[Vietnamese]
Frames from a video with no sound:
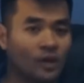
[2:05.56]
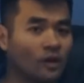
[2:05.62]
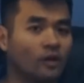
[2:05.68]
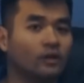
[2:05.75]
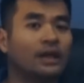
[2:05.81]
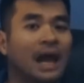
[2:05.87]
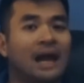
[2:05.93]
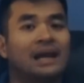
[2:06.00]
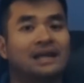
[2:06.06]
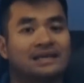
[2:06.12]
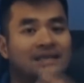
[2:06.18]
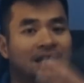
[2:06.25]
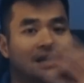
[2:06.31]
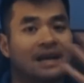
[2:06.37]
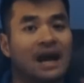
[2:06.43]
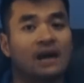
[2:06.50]
có thể là
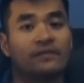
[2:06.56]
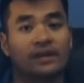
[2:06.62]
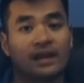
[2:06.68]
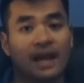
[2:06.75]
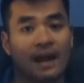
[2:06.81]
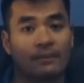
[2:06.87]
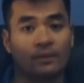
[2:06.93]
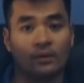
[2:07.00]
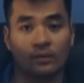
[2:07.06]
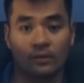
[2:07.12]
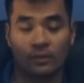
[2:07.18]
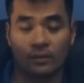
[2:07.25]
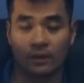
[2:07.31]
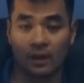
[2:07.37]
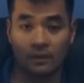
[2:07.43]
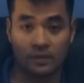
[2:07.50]
xảy ra ở việt nam luôn
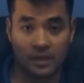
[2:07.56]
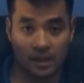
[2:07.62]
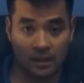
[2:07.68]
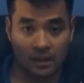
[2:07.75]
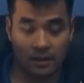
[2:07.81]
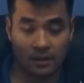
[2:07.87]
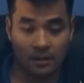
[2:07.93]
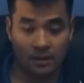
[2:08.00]
không chừng